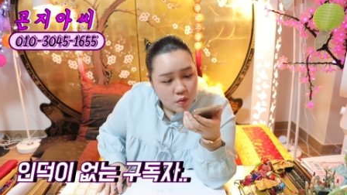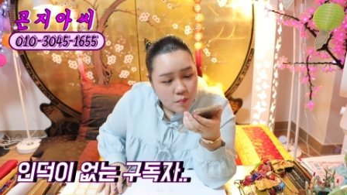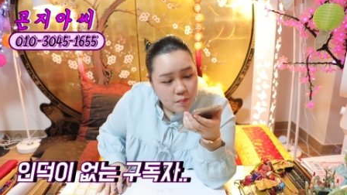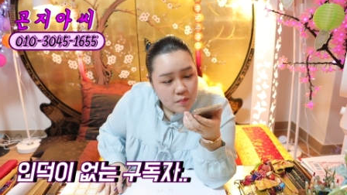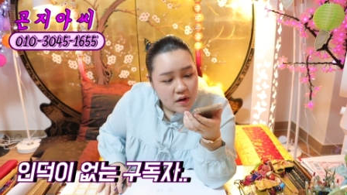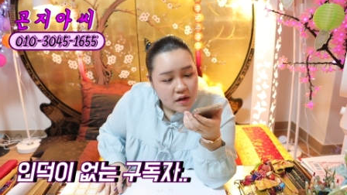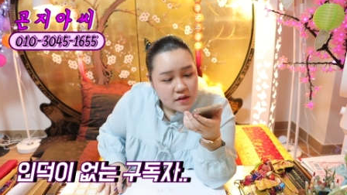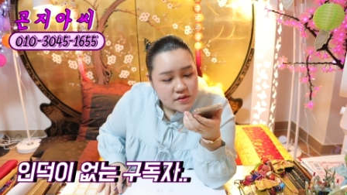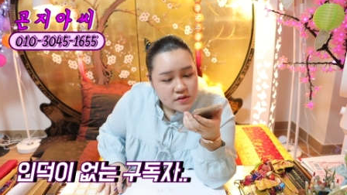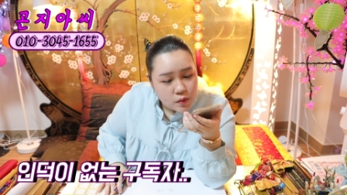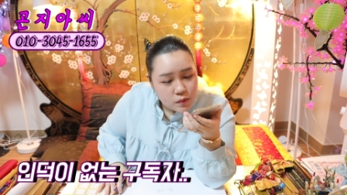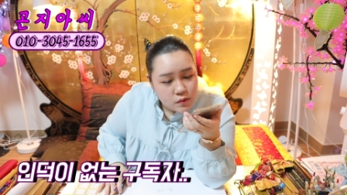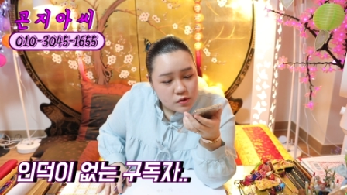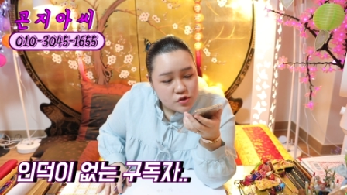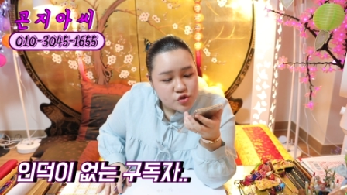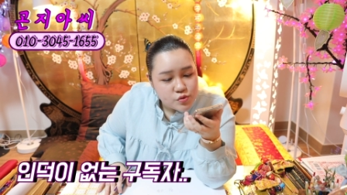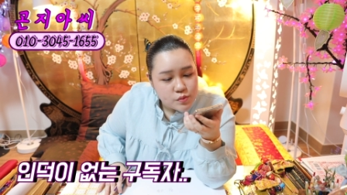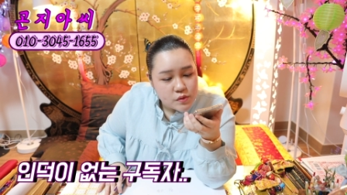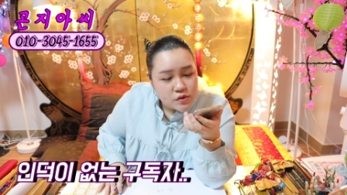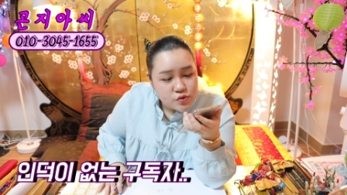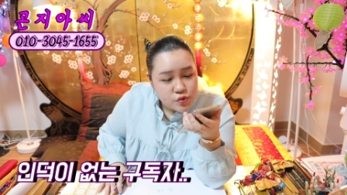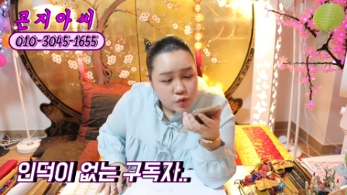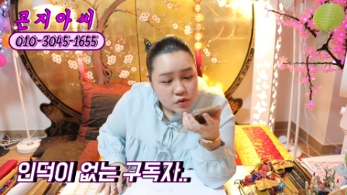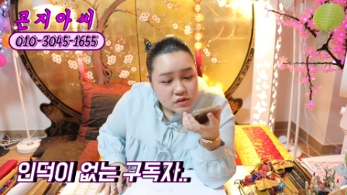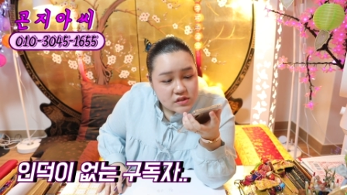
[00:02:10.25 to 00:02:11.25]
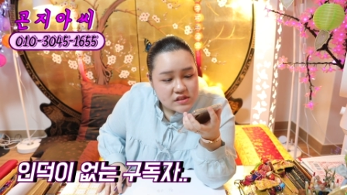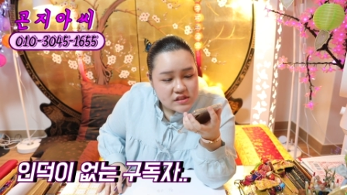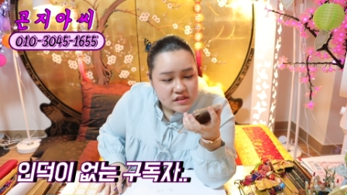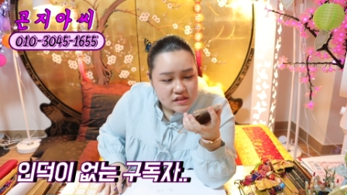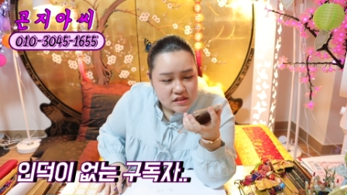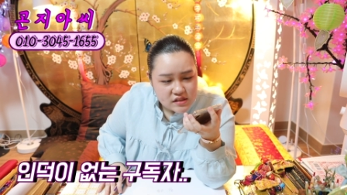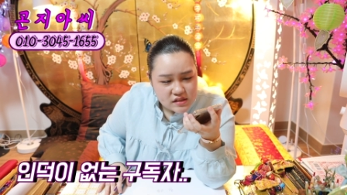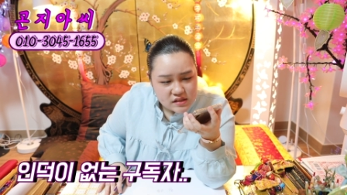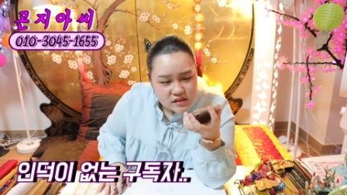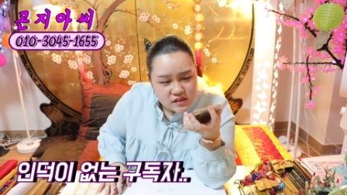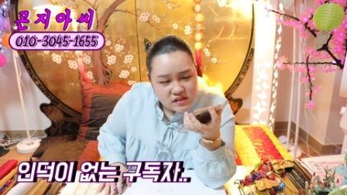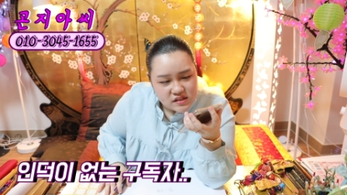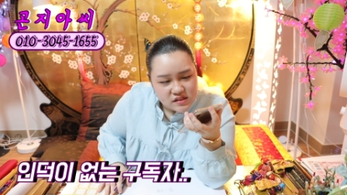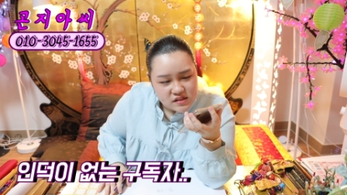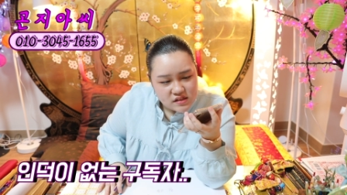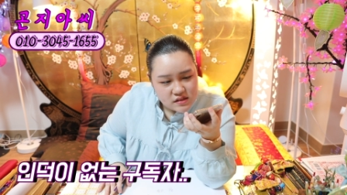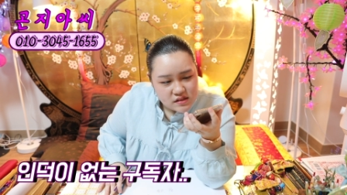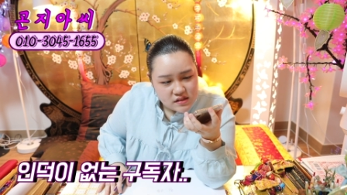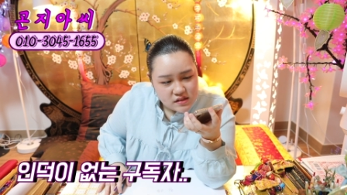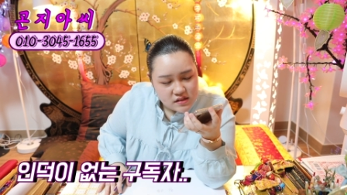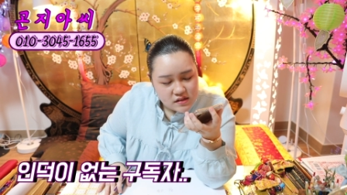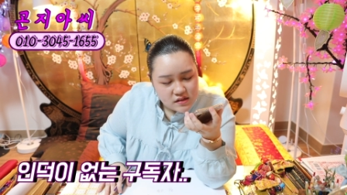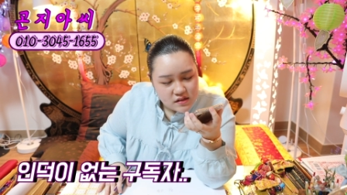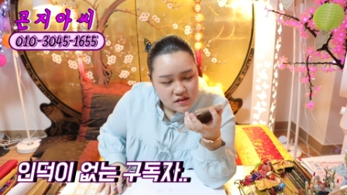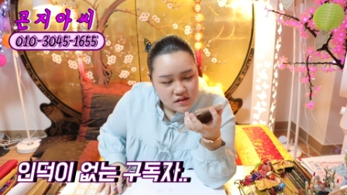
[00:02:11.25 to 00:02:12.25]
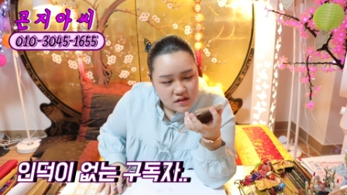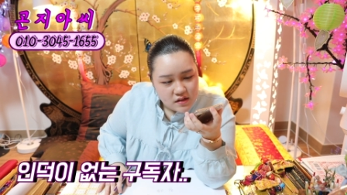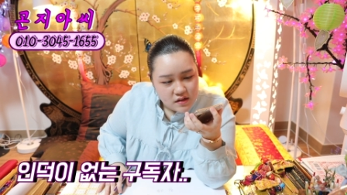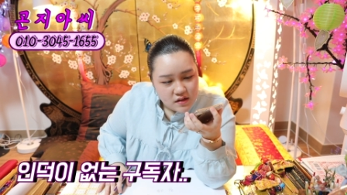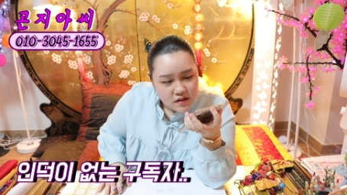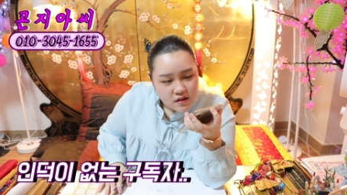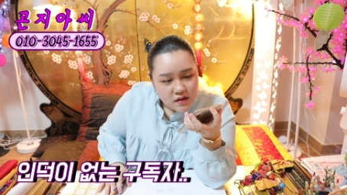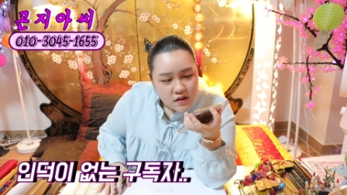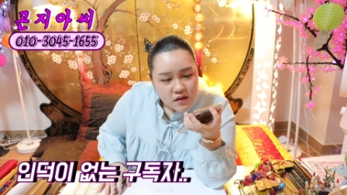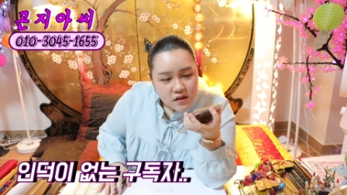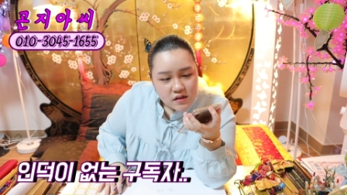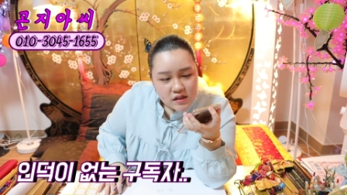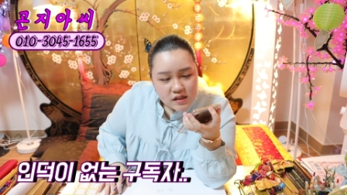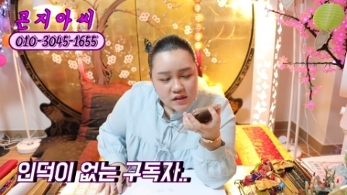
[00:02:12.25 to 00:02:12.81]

엄마가 덕을 주면 좋지 네.